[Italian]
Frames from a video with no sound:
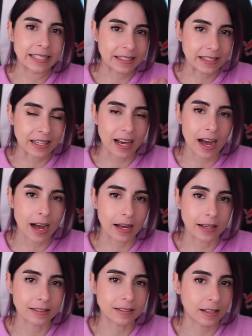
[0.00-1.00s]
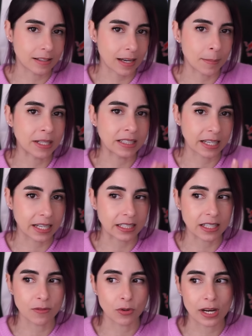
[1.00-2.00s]
sia esteticamente
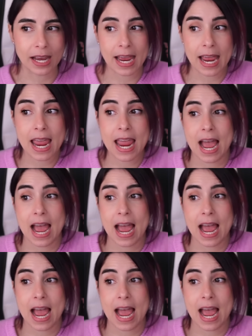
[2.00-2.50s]
gradevole e